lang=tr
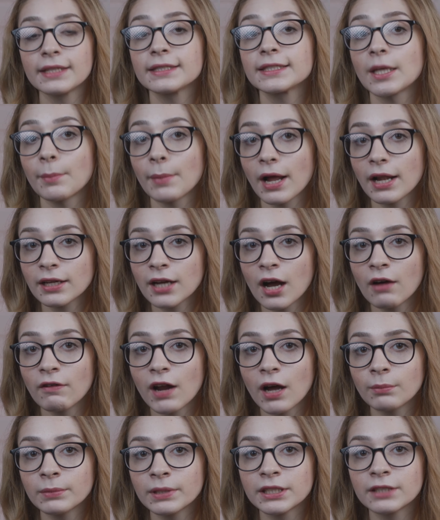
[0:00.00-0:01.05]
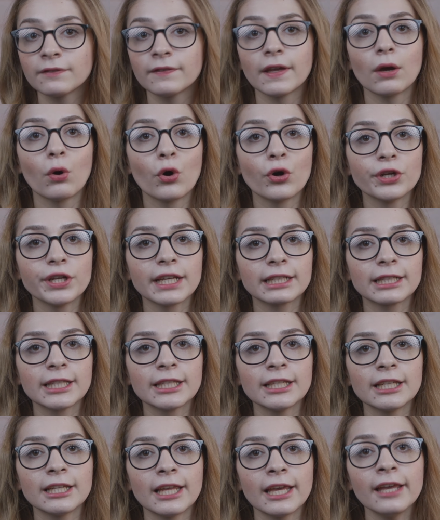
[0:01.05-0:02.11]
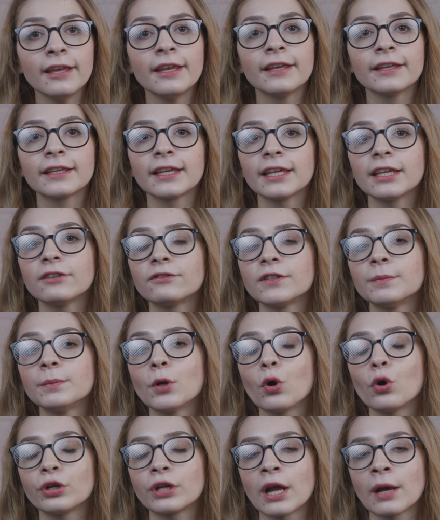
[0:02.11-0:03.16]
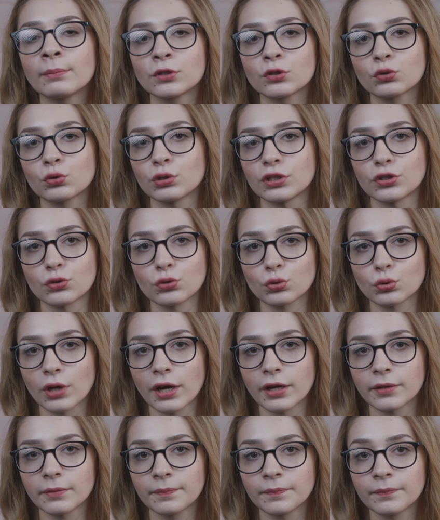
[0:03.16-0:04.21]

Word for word: Temel kavramları ve örnekleriyle keyifli bir öğrenme süreci sunar.